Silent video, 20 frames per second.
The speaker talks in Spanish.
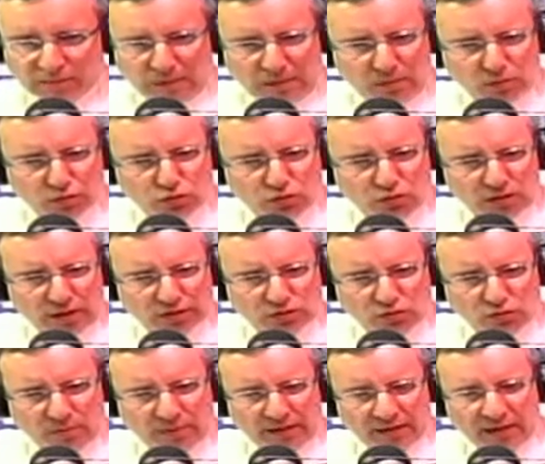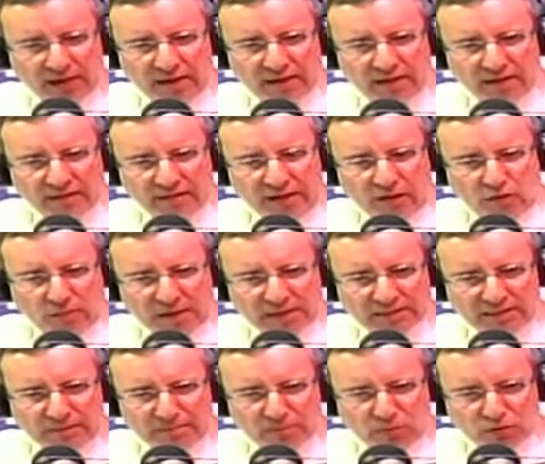Vamos un resumen de lo
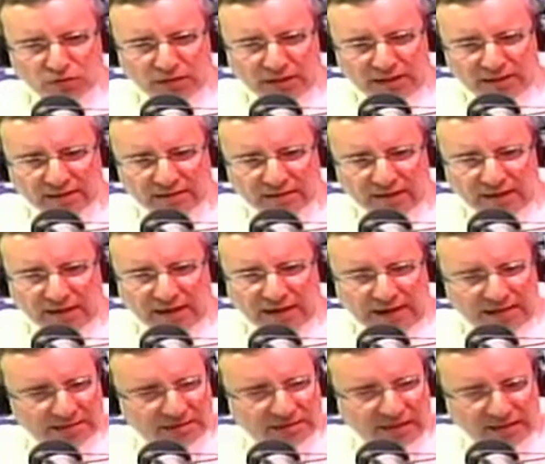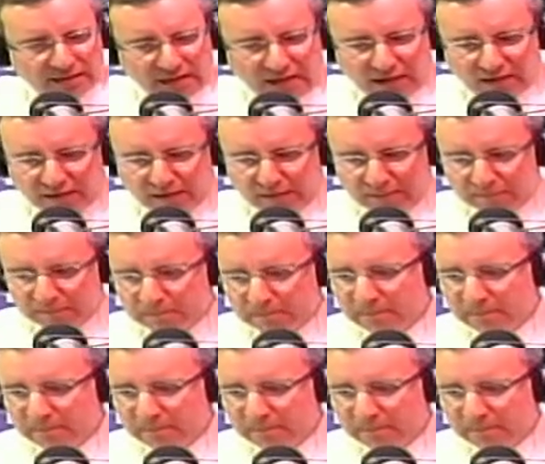más importante esta tarde.